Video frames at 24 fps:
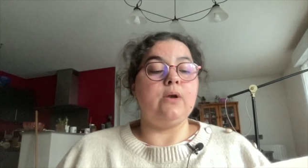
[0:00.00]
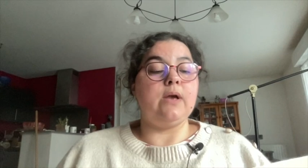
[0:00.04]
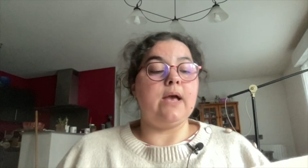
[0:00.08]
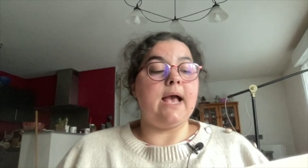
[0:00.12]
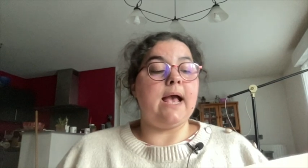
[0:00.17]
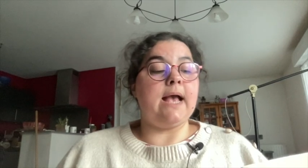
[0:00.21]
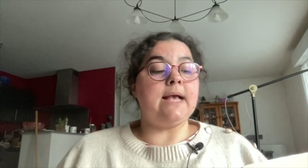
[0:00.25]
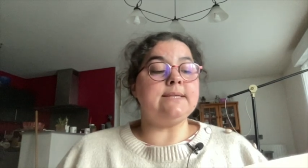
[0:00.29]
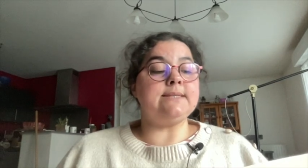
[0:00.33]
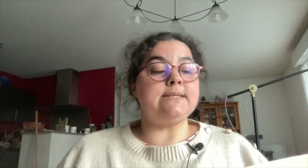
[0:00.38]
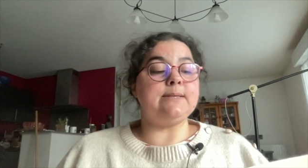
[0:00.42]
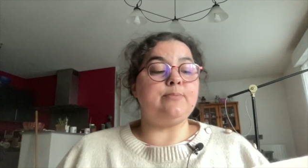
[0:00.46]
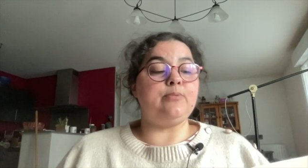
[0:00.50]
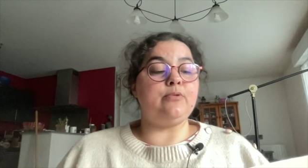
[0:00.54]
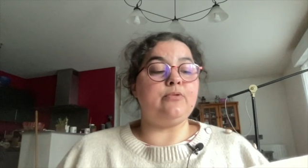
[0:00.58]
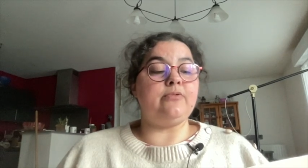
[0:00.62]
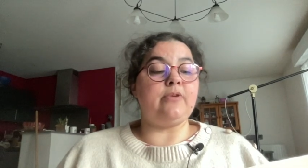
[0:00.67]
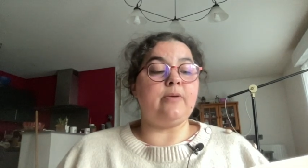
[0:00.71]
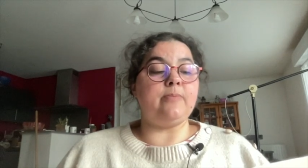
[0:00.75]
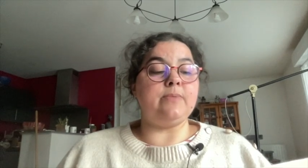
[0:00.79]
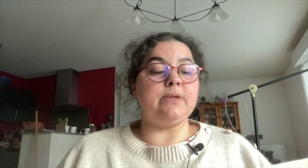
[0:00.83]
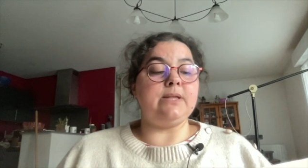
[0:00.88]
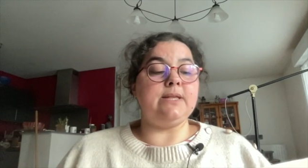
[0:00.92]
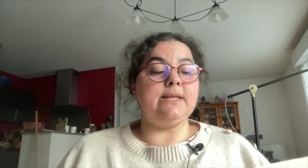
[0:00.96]
assez peu
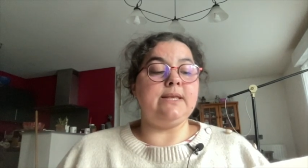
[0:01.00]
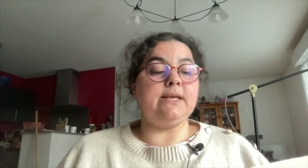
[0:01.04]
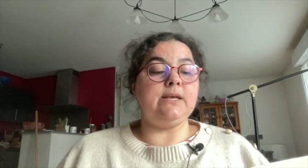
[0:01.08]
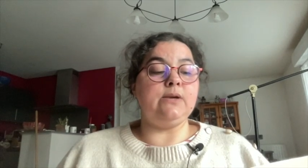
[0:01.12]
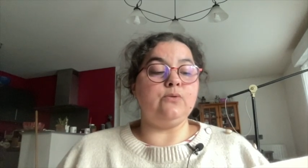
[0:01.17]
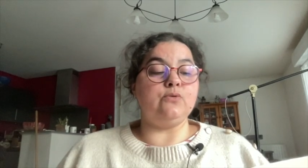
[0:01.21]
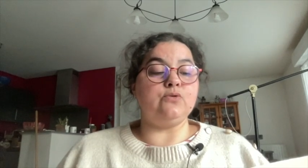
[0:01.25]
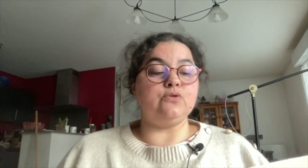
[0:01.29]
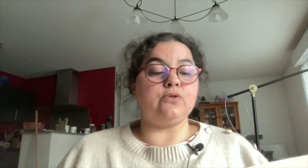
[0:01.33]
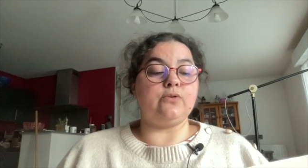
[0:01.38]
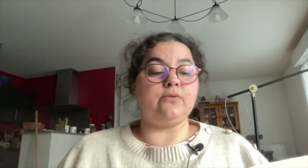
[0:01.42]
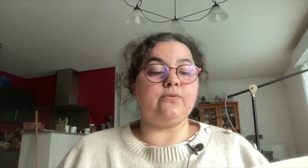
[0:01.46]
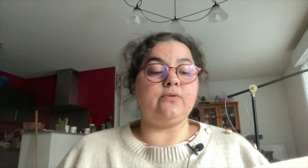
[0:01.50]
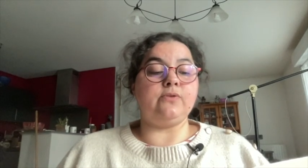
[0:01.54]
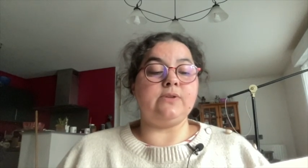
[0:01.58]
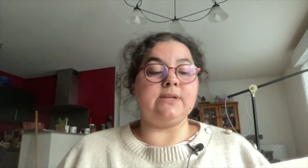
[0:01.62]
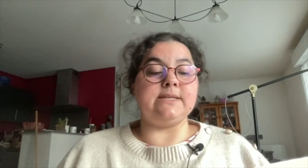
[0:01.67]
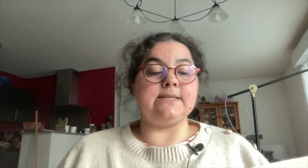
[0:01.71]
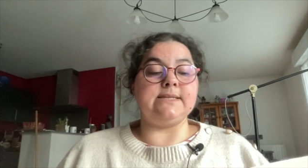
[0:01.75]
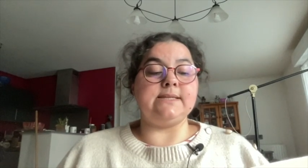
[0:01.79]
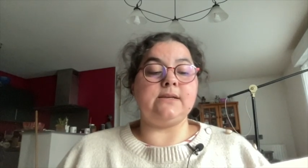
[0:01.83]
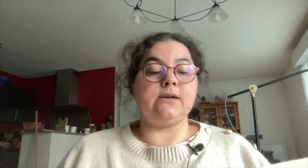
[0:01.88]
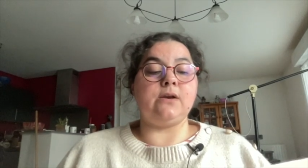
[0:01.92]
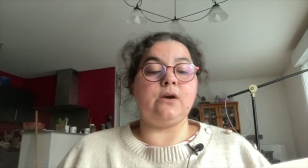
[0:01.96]
familiers aux enfants
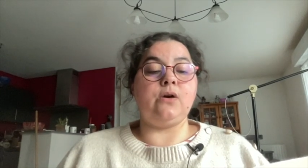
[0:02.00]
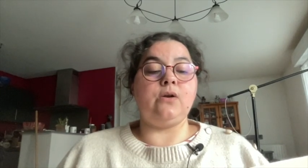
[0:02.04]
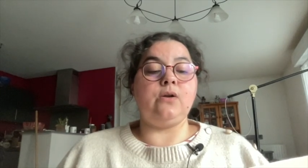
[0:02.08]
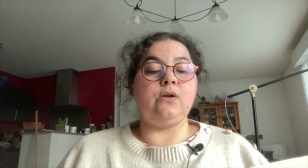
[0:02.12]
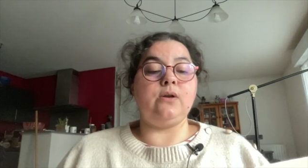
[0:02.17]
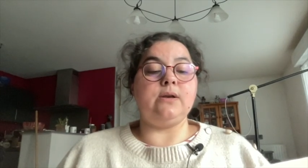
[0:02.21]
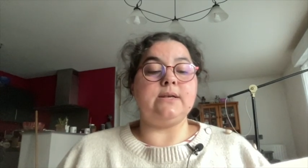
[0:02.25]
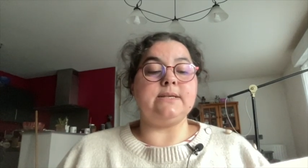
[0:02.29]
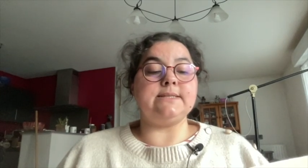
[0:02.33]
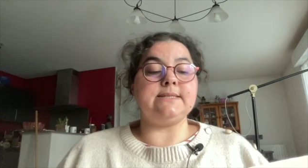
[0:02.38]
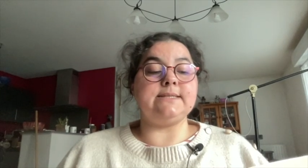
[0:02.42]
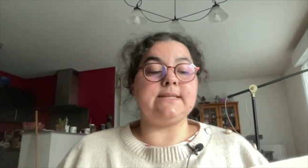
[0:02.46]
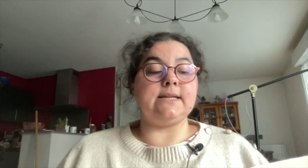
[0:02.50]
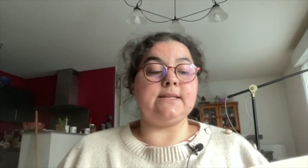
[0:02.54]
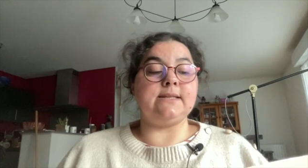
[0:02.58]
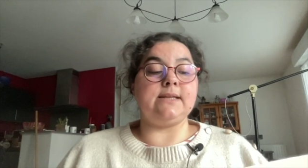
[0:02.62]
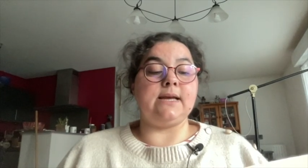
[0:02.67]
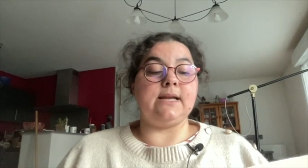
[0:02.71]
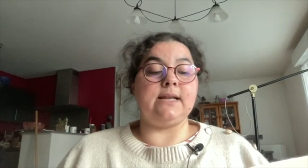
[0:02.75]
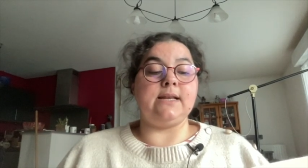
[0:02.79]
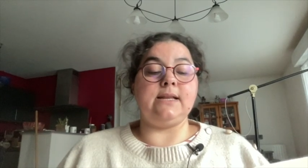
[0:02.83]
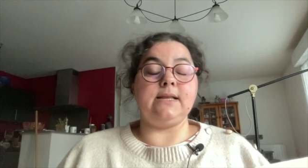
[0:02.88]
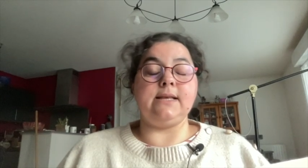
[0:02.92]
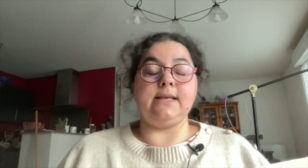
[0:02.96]
des écoles,
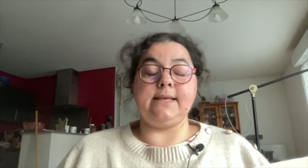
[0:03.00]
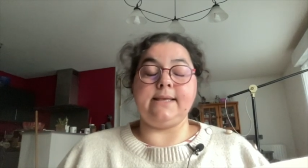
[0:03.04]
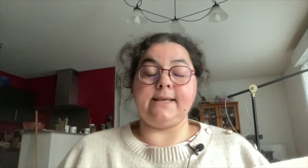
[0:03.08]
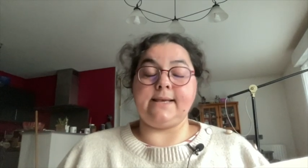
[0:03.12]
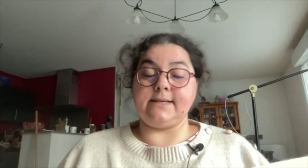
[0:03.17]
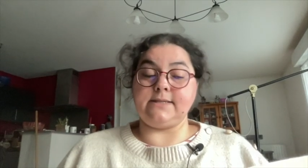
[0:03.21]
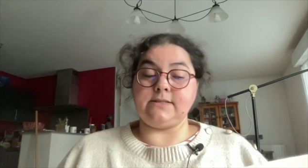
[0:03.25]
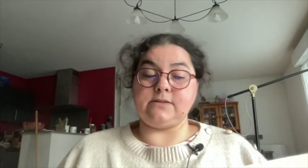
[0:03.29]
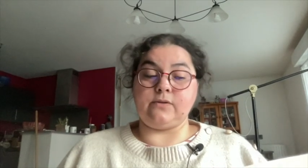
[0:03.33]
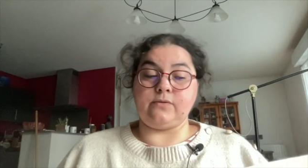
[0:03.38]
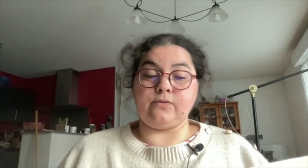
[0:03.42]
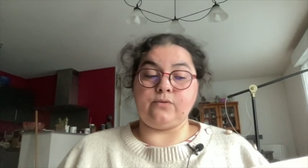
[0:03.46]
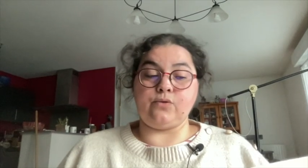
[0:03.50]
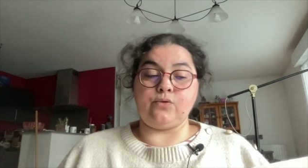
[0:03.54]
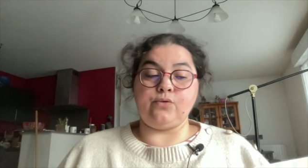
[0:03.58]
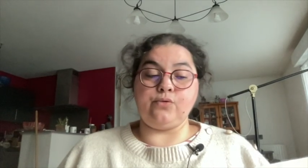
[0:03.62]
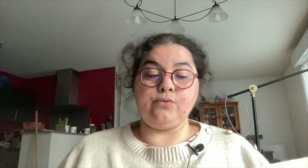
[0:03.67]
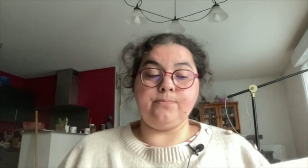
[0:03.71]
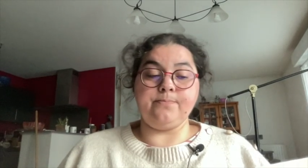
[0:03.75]
Stendhal et Christophe Colomb,